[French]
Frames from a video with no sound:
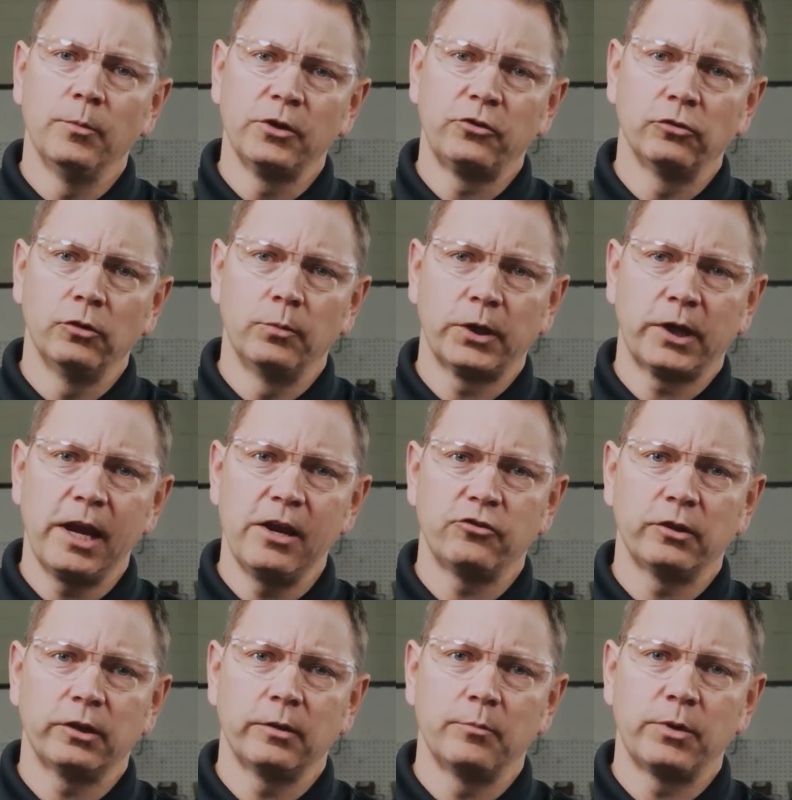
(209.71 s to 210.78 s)
la chaleur,
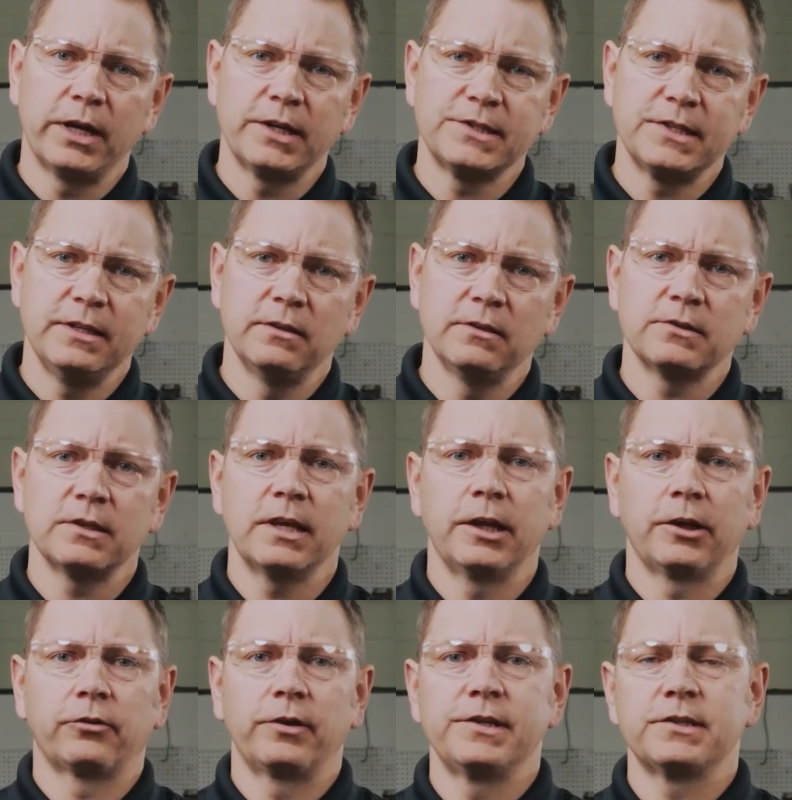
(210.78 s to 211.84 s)
tandis que trop de
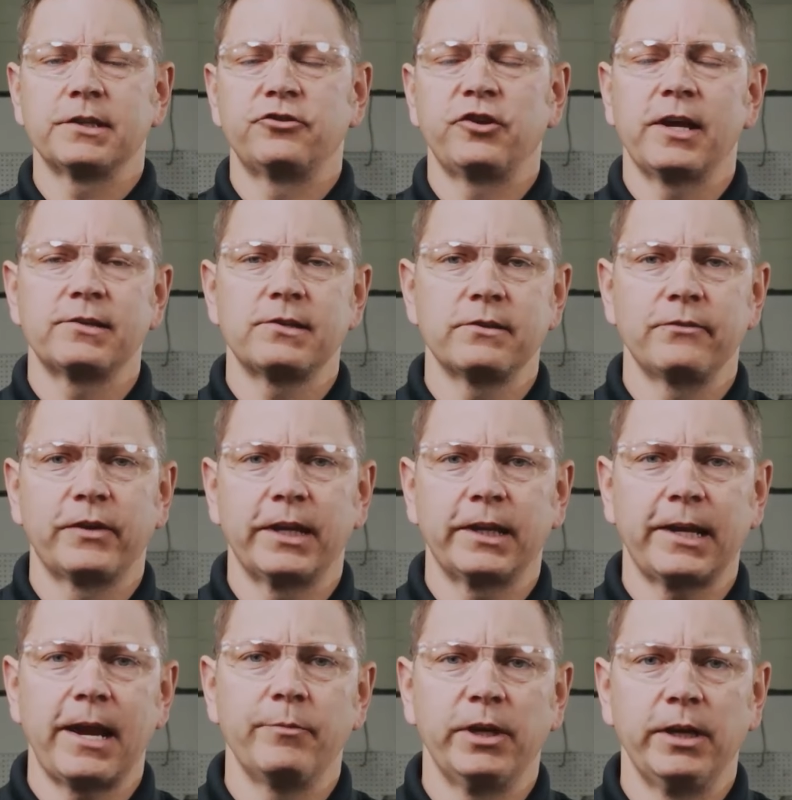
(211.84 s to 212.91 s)
lubrification peut briser les
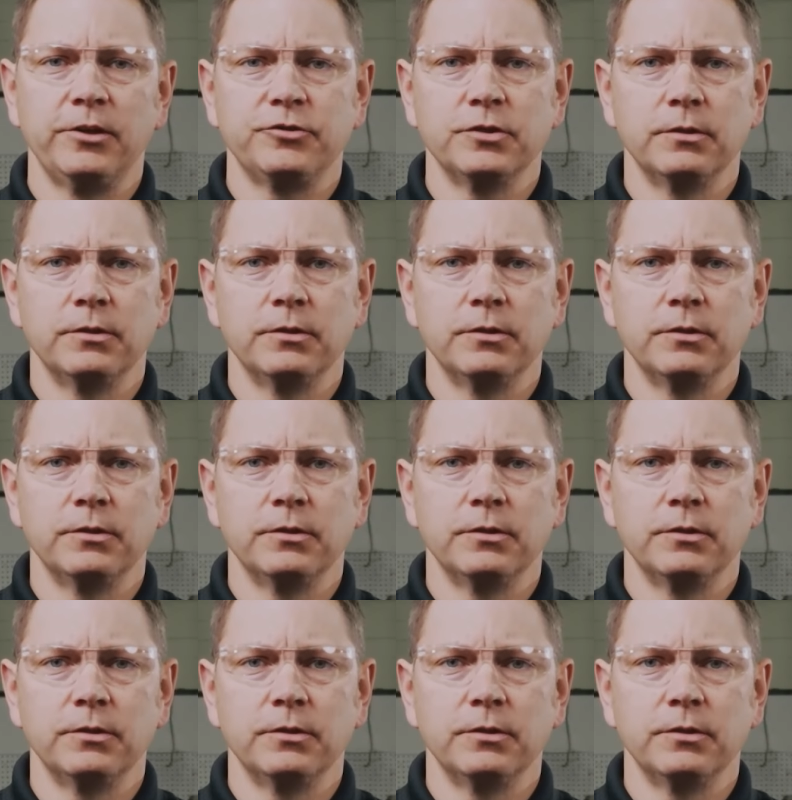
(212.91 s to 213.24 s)
joints et